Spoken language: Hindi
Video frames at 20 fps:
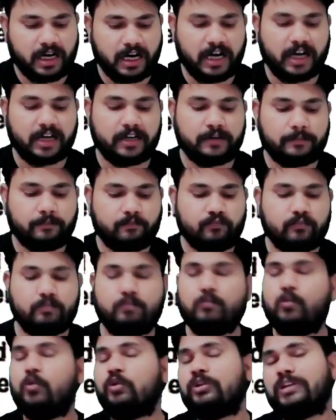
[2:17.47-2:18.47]
आर
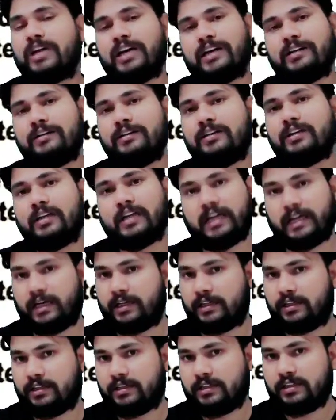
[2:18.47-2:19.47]
बोथ आर
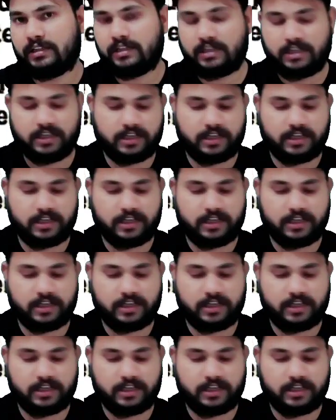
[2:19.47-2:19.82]
करेक्ट